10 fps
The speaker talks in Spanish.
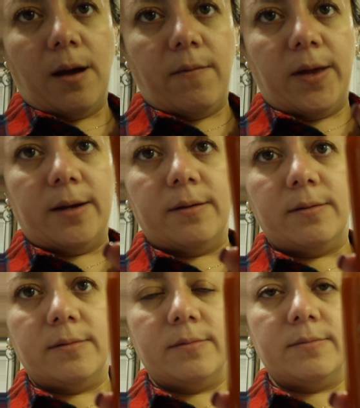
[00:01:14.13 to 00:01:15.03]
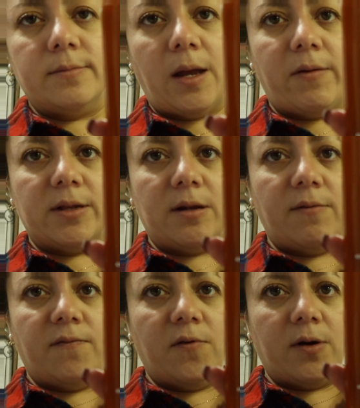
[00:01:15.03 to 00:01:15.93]
a ver, a ver si
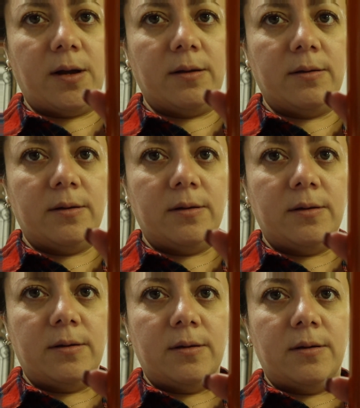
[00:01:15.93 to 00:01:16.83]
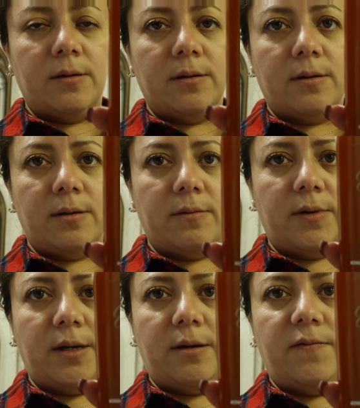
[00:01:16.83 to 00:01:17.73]
le enfoca. A
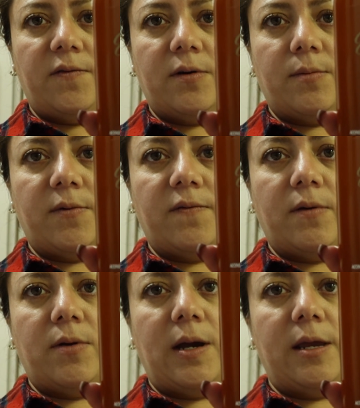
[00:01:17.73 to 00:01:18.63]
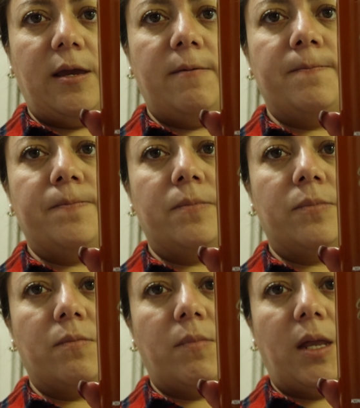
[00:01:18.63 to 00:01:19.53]
ver, enfoca, por favor. Allí,
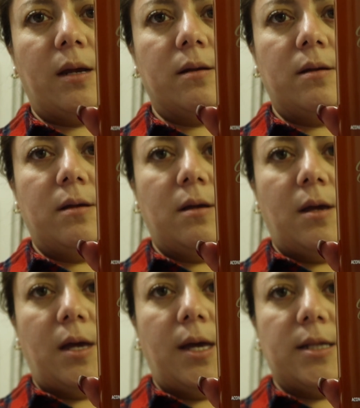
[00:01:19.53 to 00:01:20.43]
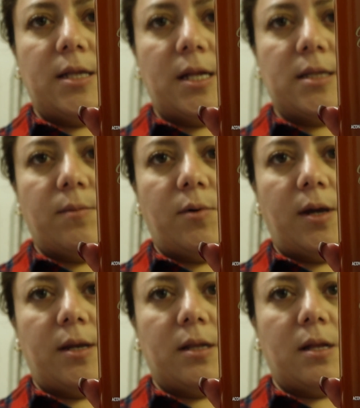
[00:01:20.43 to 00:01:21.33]
miren. Es este,
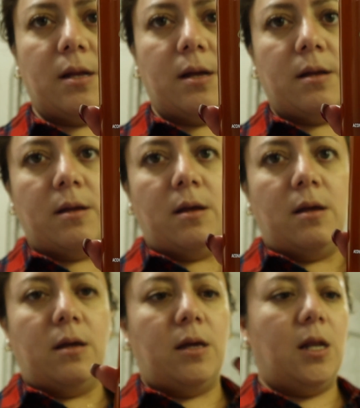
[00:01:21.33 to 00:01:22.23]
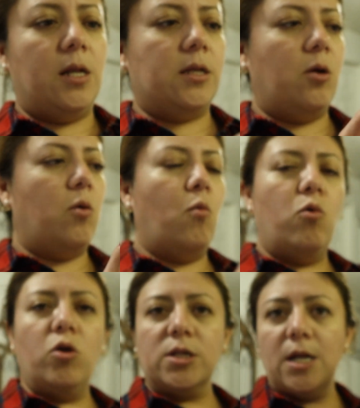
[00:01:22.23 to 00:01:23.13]
mujeres. Y les digo,
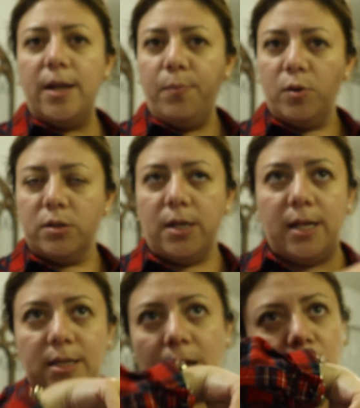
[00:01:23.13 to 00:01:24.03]
uno sale por 13